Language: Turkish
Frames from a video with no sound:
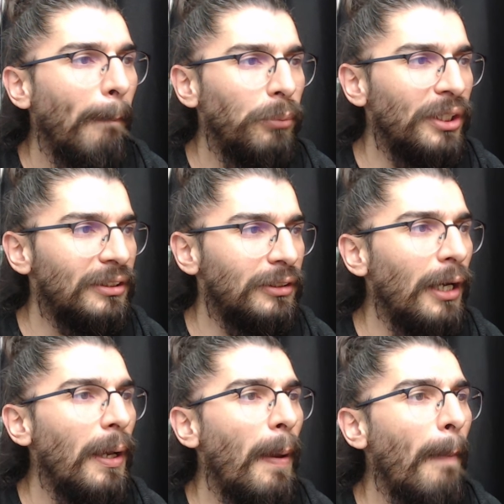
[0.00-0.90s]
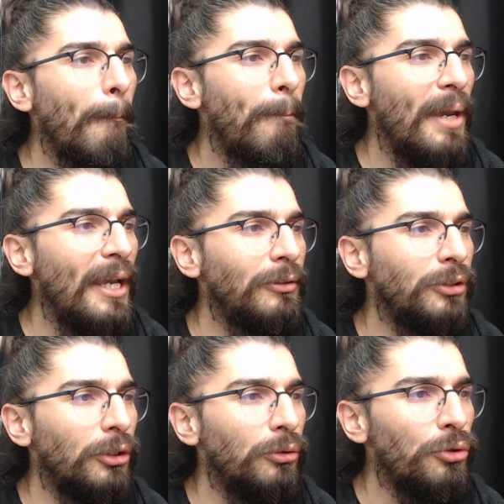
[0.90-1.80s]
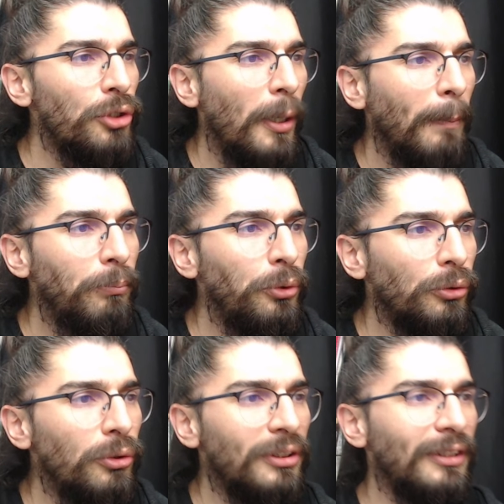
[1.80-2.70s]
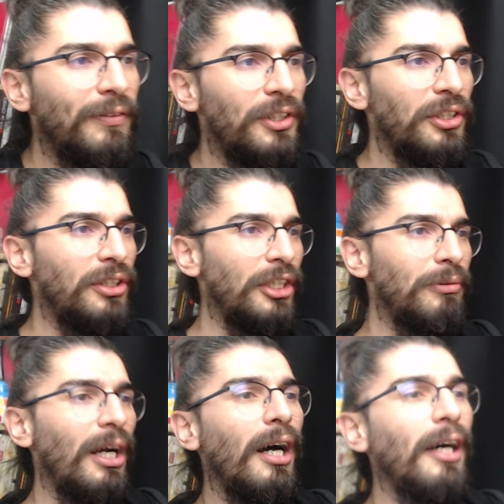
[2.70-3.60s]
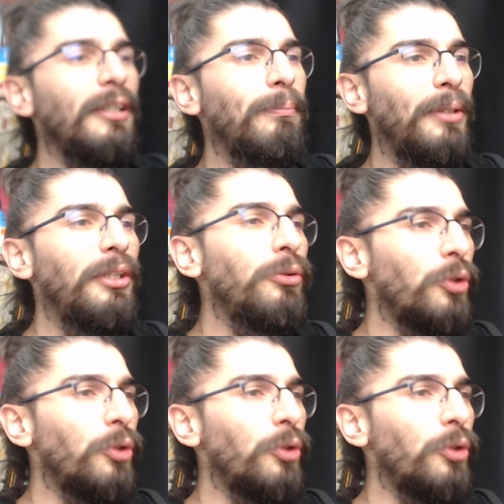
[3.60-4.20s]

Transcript: Burası da B üzeri 3 büyüktür 0 çıkacak. Şimdi A'yı B'yi